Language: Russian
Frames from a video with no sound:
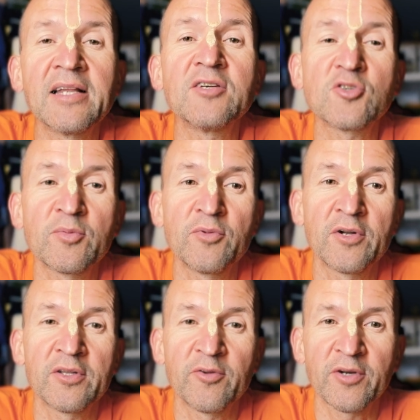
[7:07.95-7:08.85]
еще более
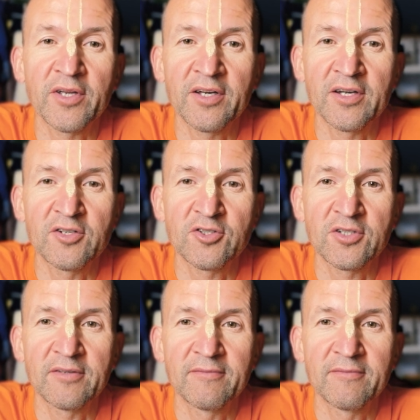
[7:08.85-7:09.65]
дороги Кришне.